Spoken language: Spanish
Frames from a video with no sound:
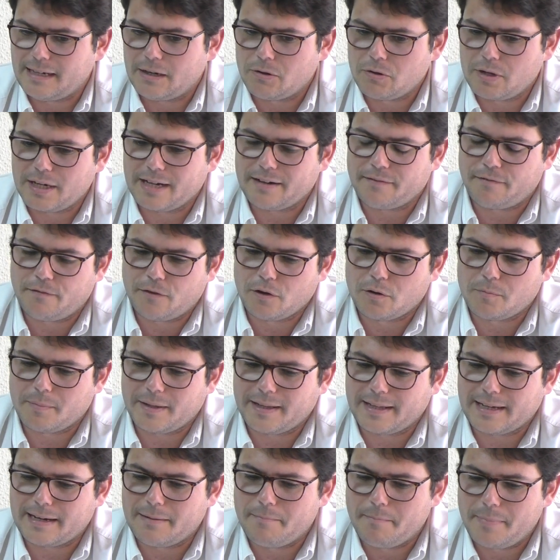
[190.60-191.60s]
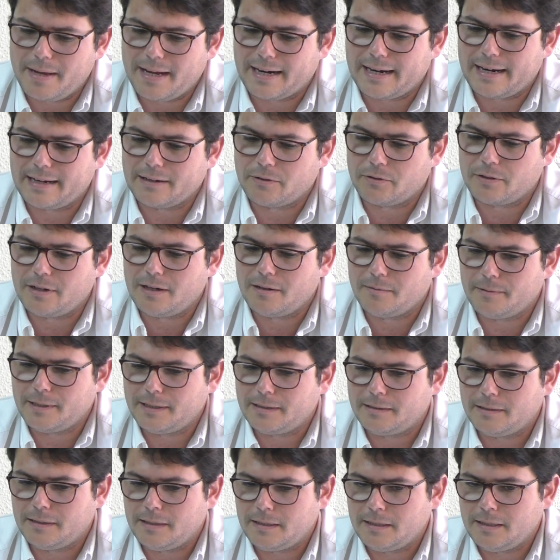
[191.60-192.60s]
la única forma de cambiar algo en el
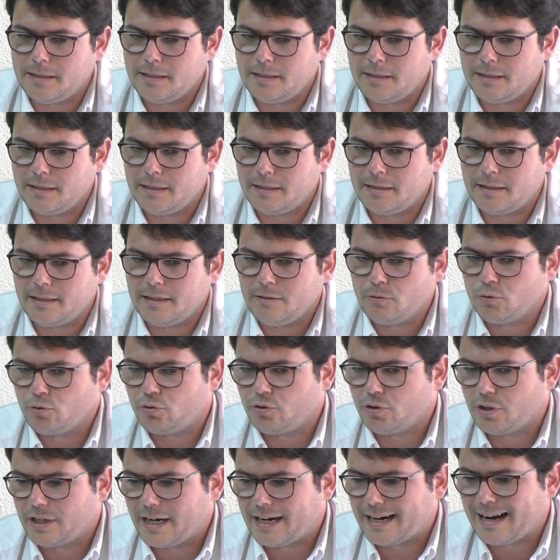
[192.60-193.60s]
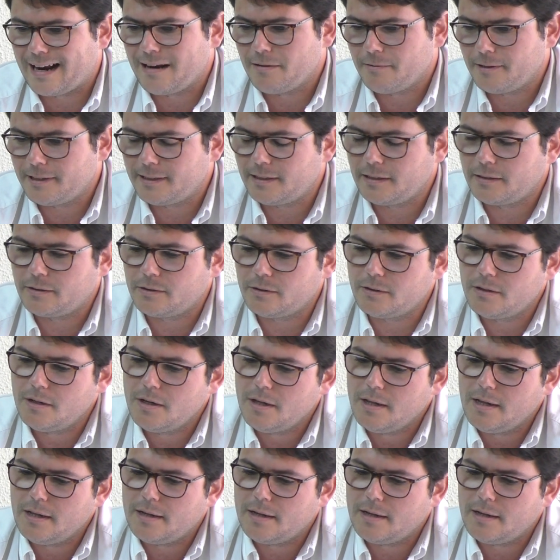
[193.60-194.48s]
Betis y de ilusionar al Bético